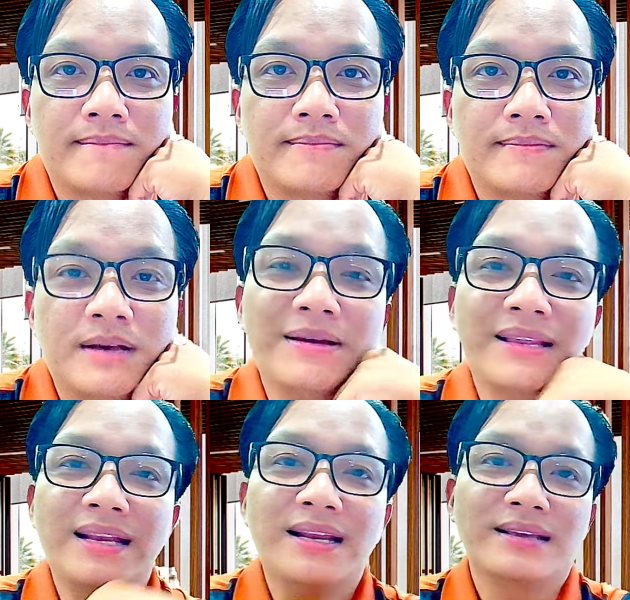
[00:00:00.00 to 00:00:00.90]
các bạn
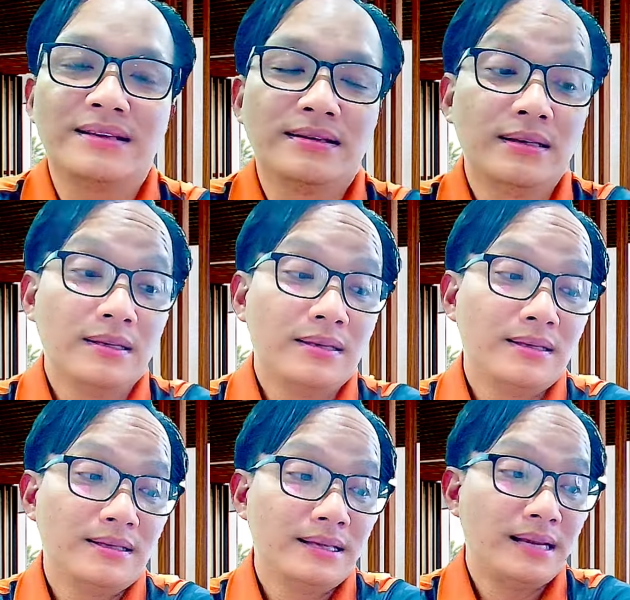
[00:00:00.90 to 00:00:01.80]
thấy là
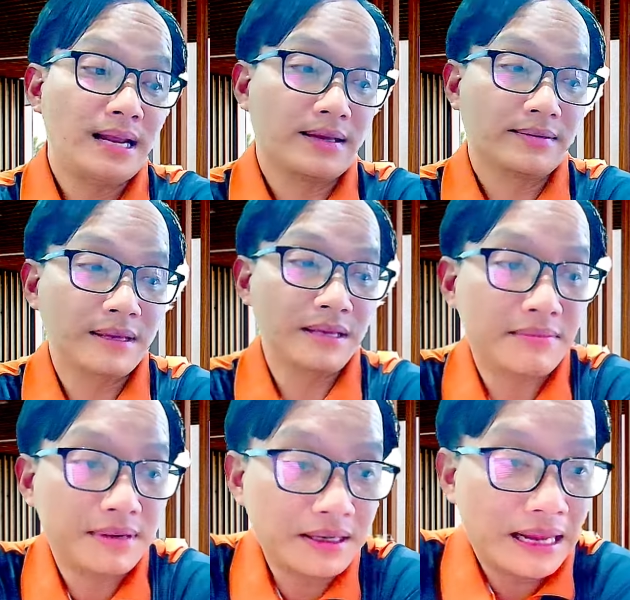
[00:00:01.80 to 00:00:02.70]
đây nè bây giờ
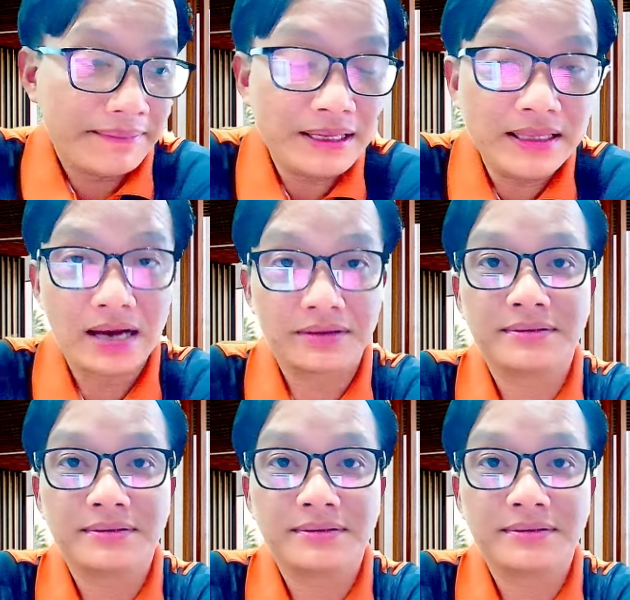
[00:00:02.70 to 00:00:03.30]
mình làm cái gì thật